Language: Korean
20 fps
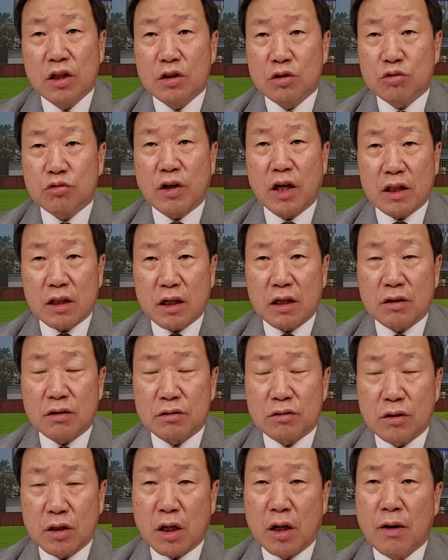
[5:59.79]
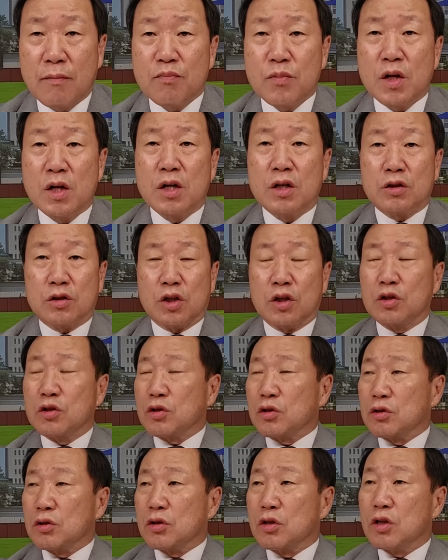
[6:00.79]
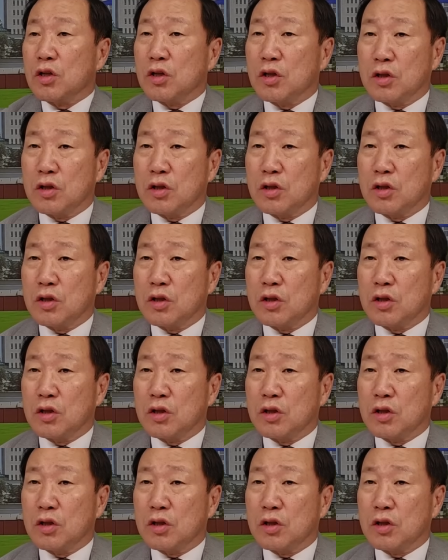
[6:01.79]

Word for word: 쭉 했다는 거죠. 그러니까 저기들은